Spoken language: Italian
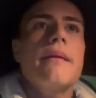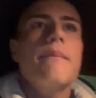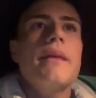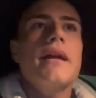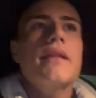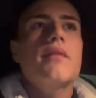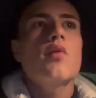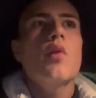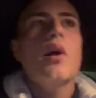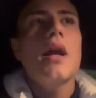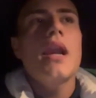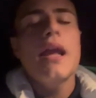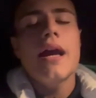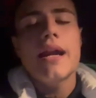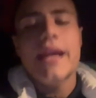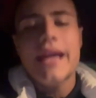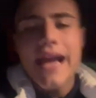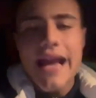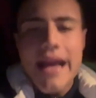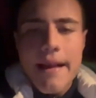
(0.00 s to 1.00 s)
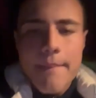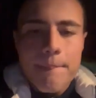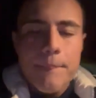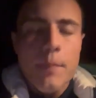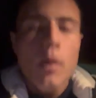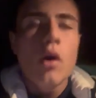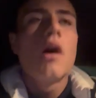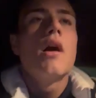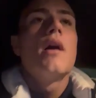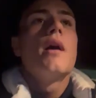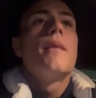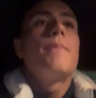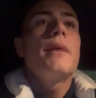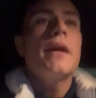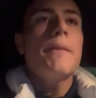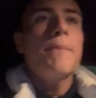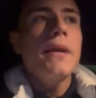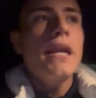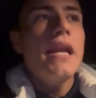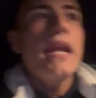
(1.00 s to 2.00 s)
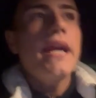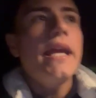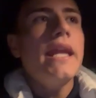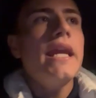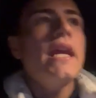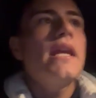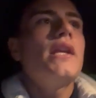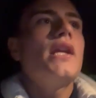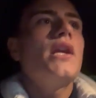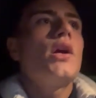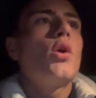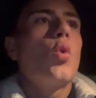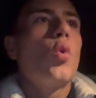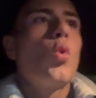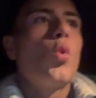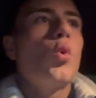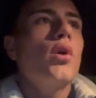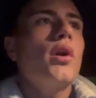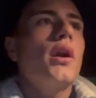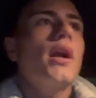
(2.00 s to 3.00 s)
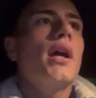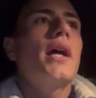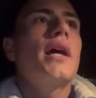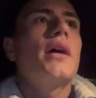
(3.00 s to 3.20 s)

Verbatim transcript: mezzo al campo per Pellegrini un,